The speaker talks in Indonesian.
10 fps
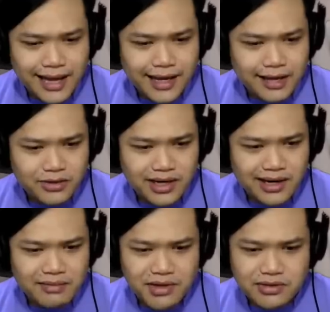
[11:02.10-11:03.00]
lagi ya itu
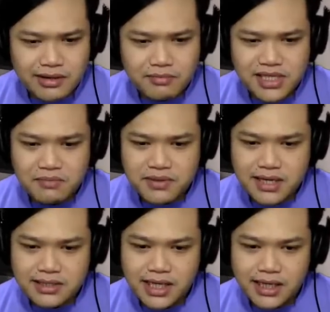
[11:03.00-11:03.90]
adalah batasan
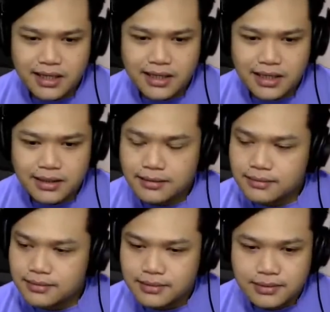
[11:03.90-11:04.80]
pesan-pesan singkat
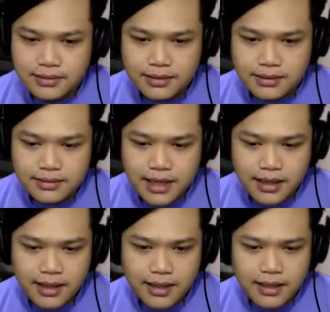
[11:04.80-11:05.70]

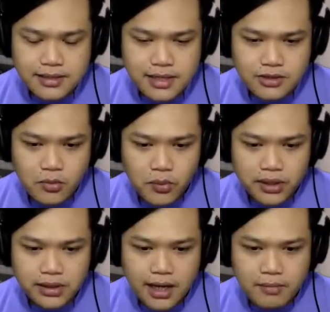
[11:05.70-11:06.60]
dari si sopir
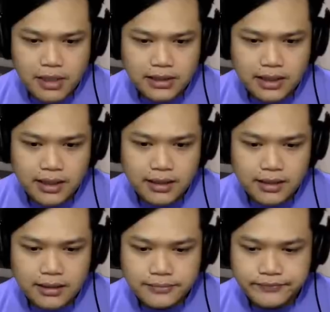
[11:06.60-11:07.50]
truk amatir
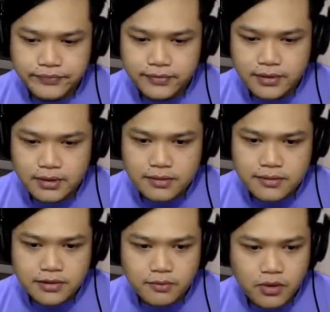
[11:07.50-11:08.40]
ini.
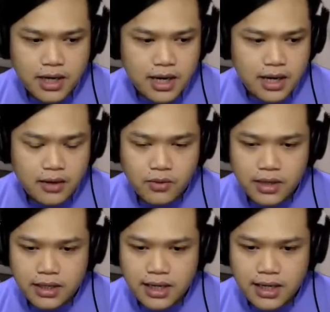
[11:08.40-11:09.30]
Semoga gua
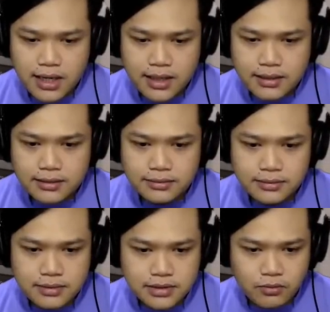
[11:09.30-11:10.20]
dan kalian
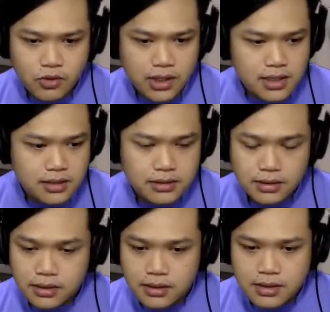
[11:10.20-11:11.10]
semua
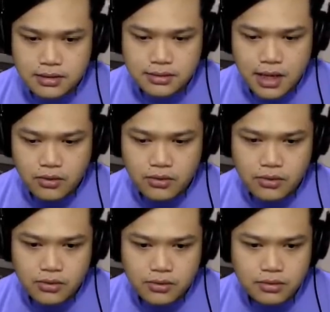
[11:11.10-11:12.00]

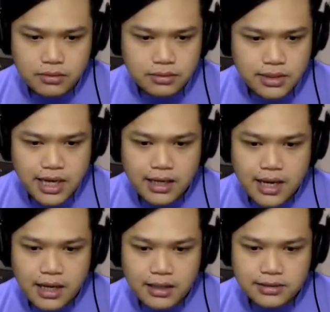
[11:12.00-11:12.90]
selalu
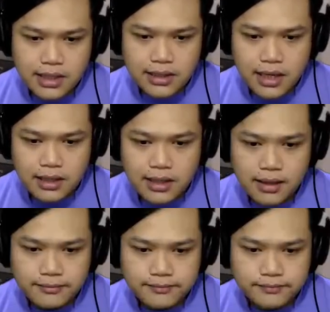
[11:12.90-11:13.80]
dijaga
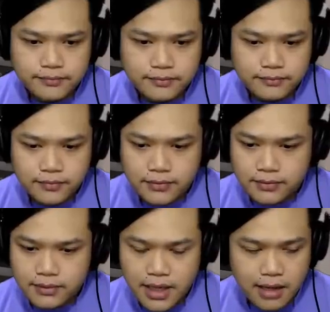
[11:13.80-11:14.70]
kesehatannya.
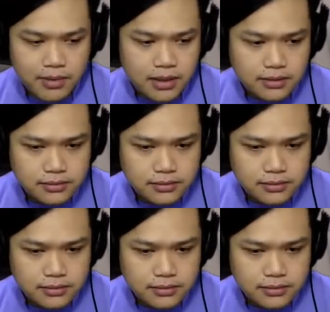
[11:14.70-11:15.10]
Amin